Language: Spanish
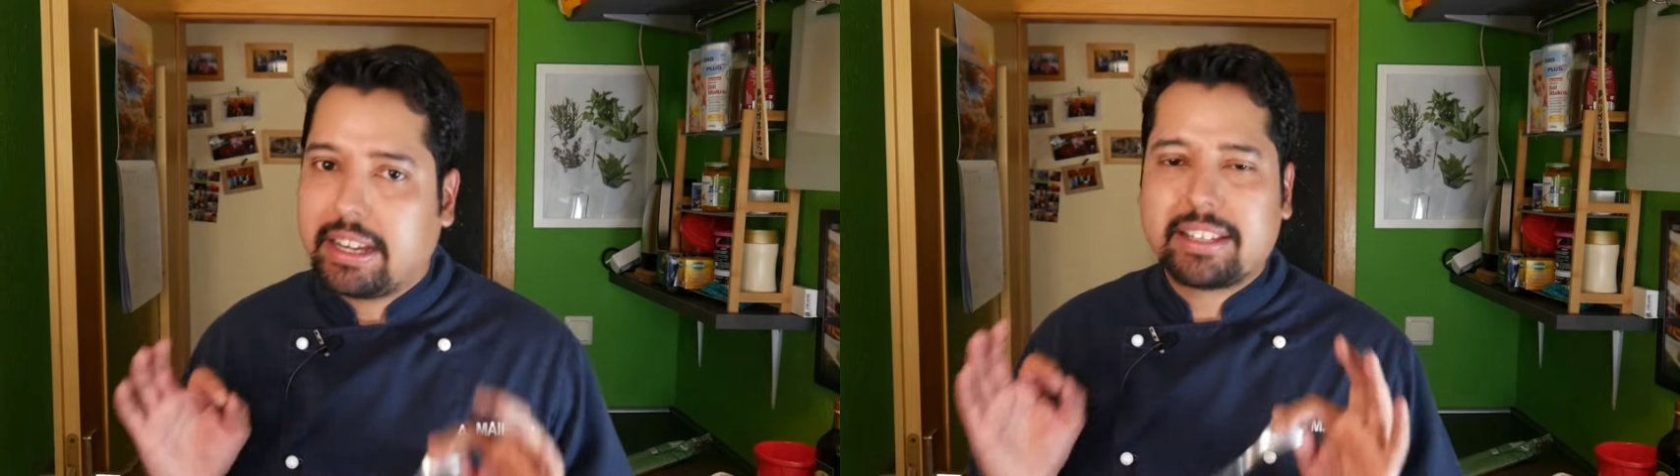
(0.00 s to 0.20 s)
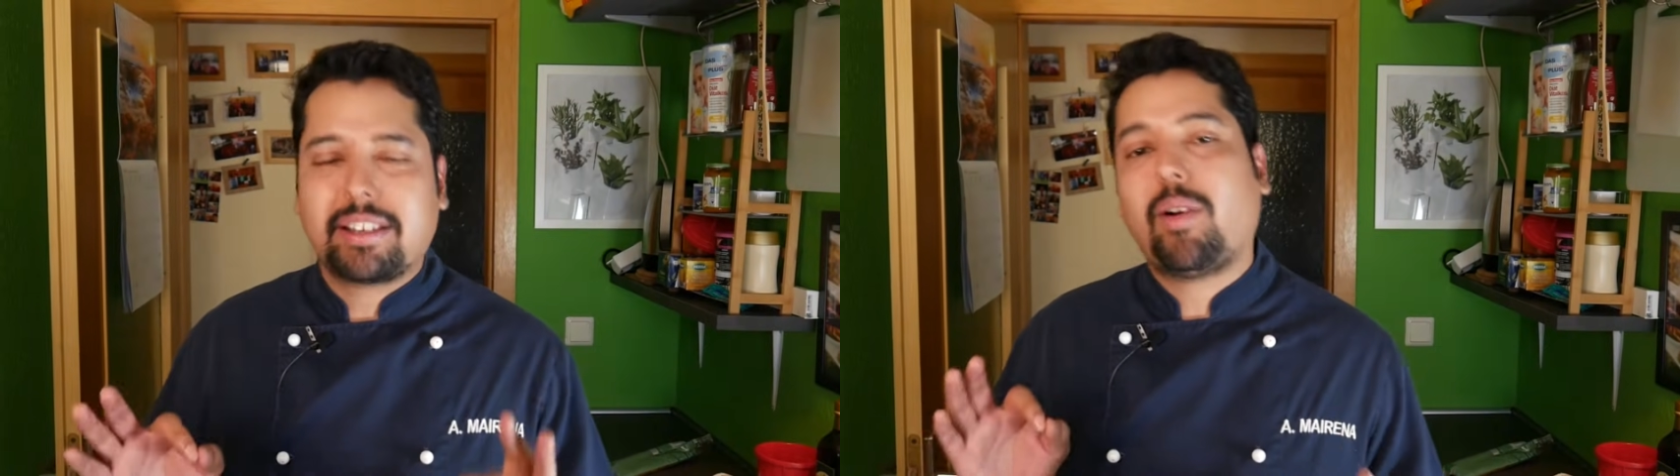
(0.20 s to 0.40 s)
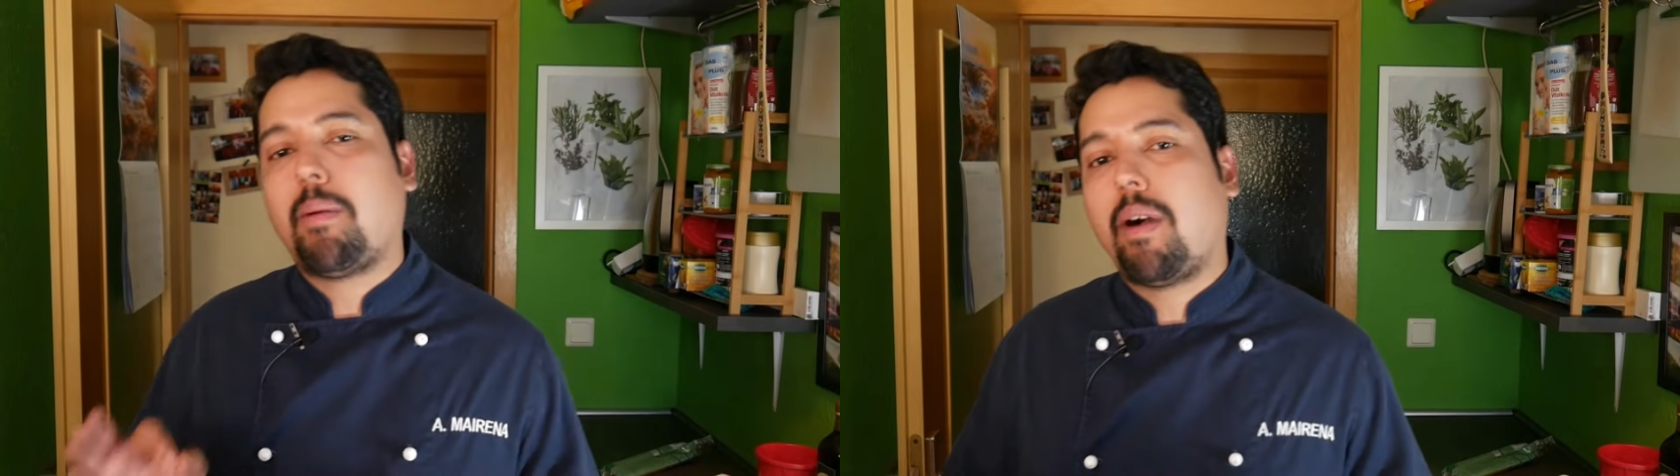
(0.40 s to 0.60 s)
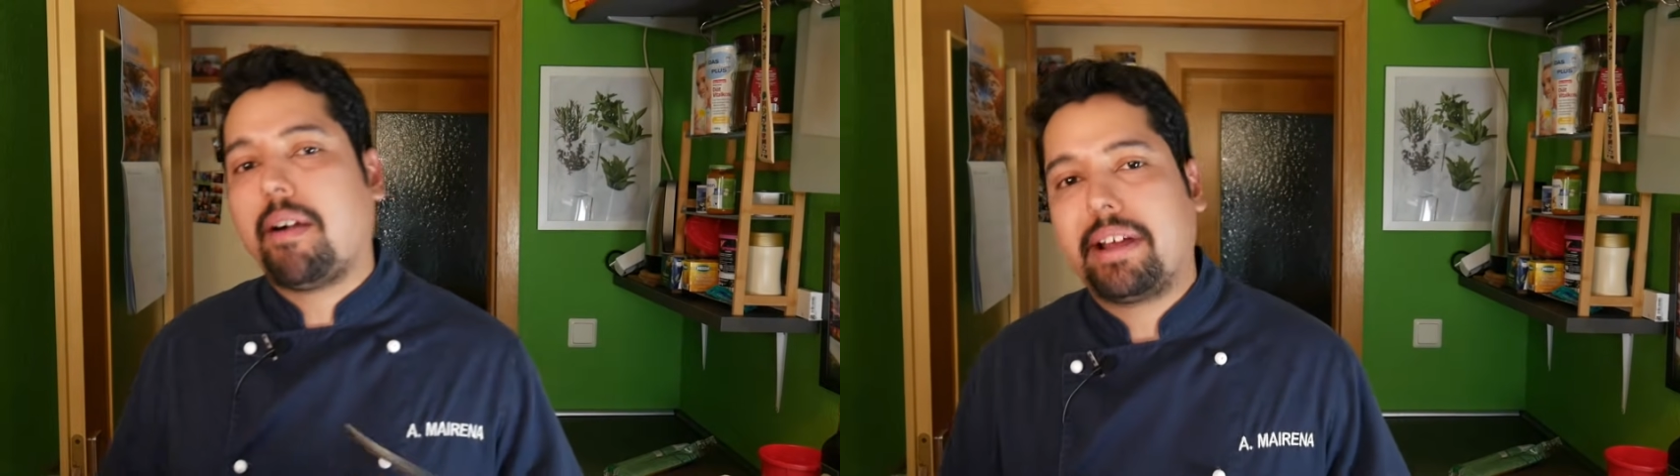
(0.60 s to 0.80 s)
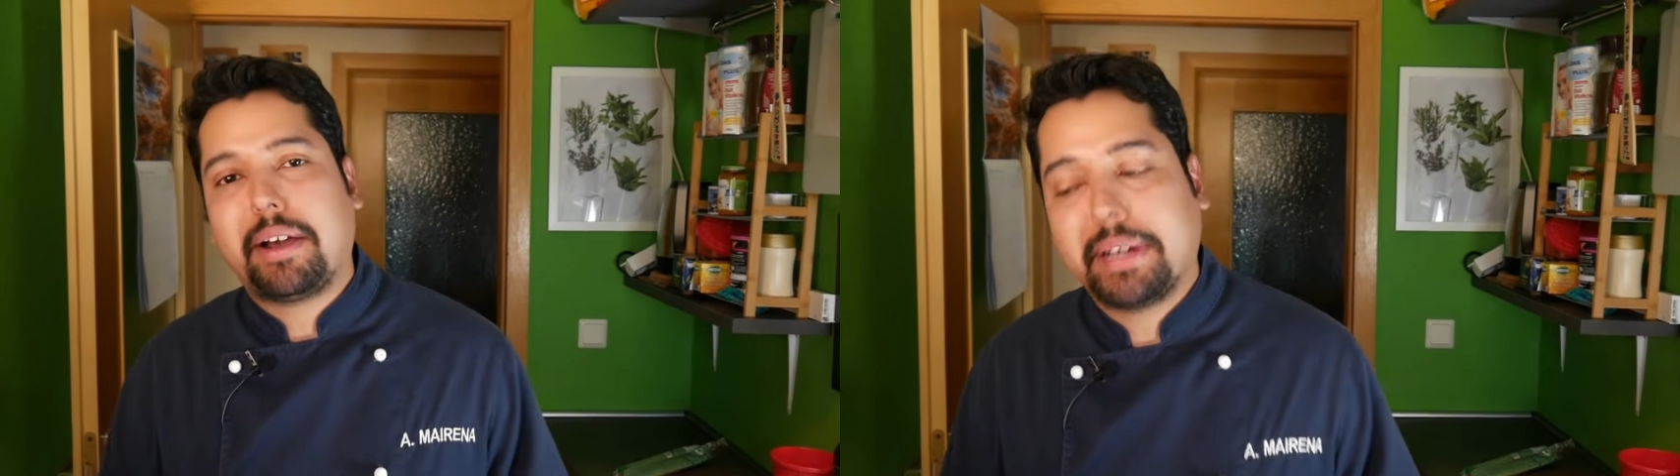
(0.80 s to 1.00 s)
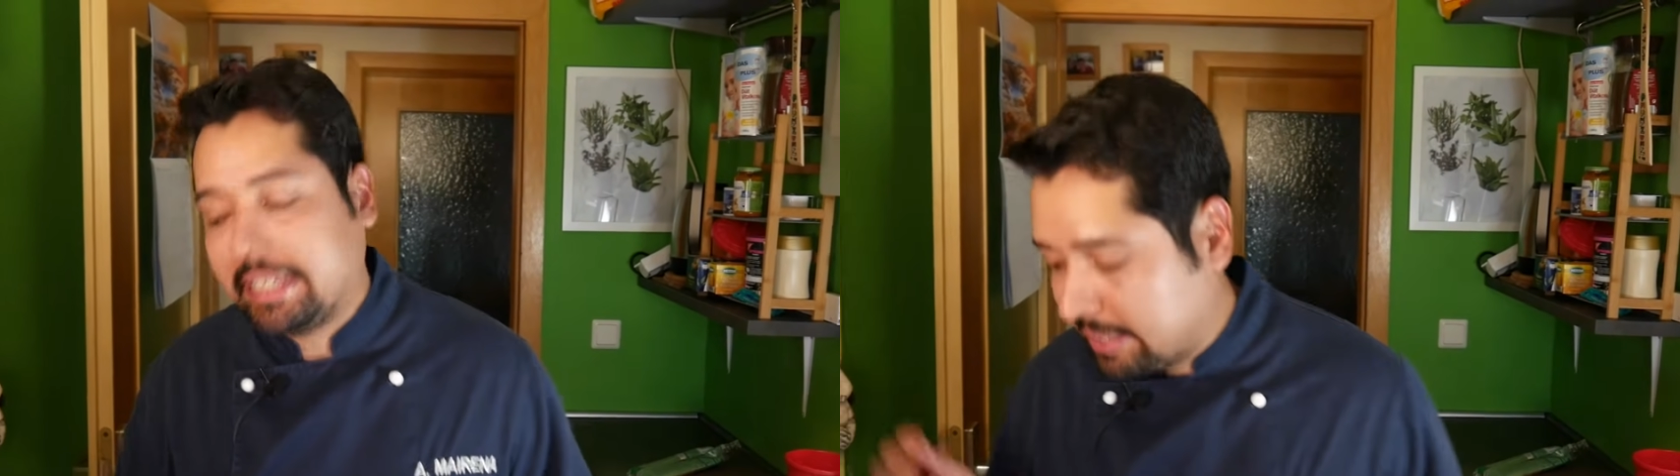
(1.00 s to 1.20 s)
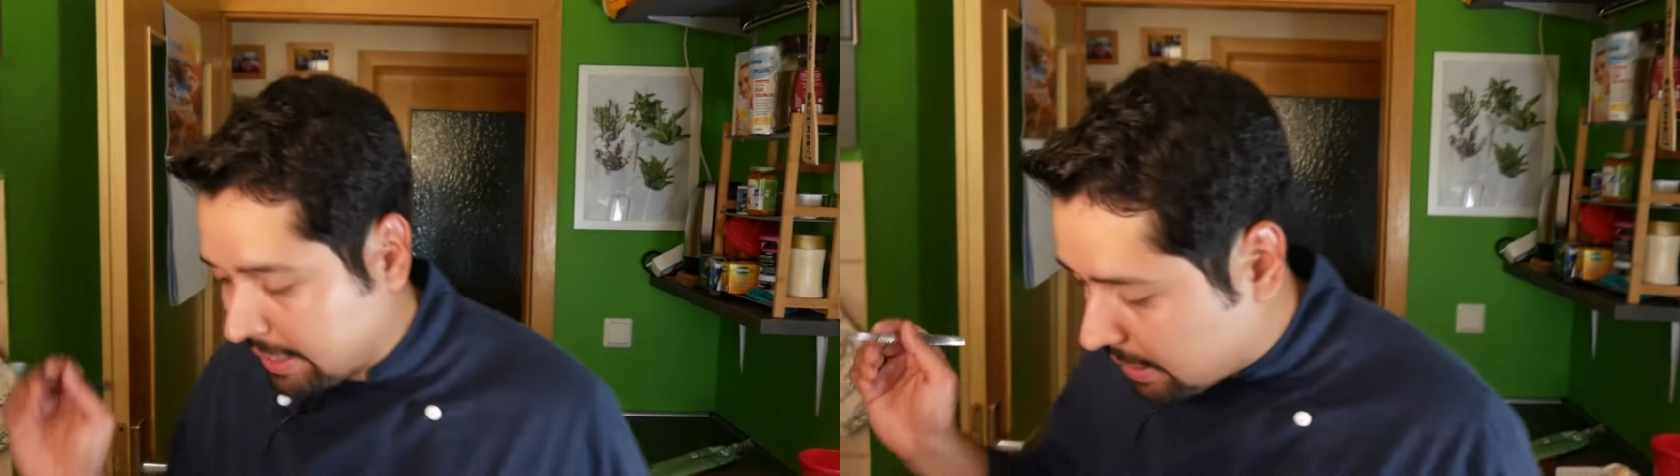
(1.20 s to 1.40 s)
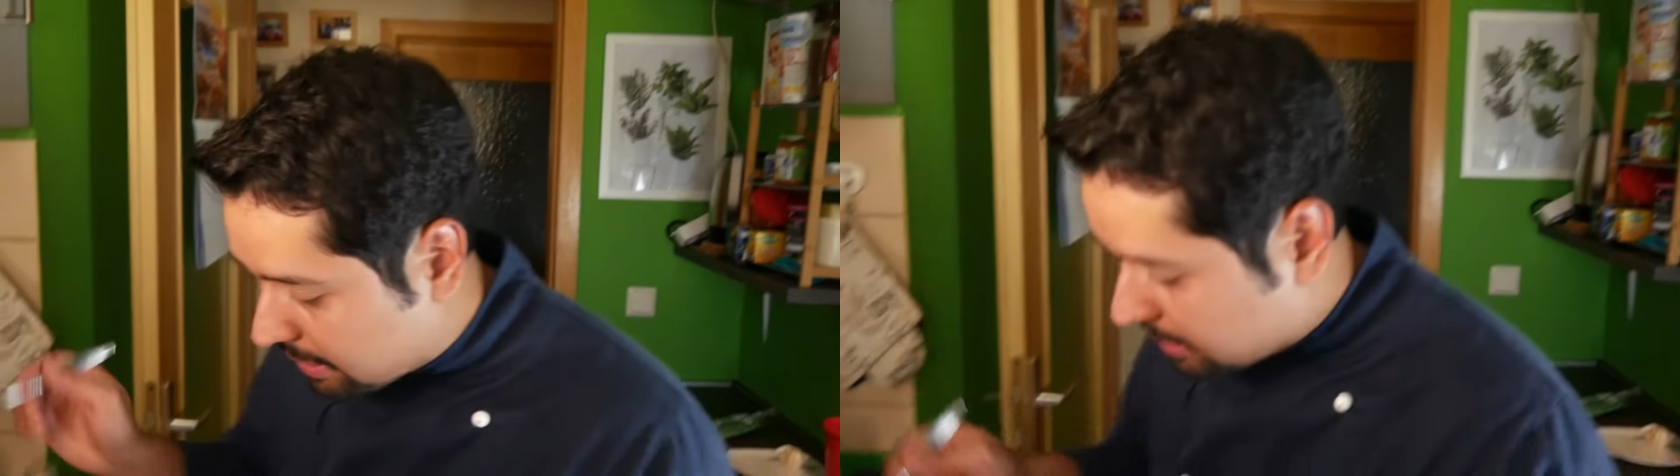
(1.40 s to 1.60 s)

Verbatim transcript: eso lo vamos a ver ahorita.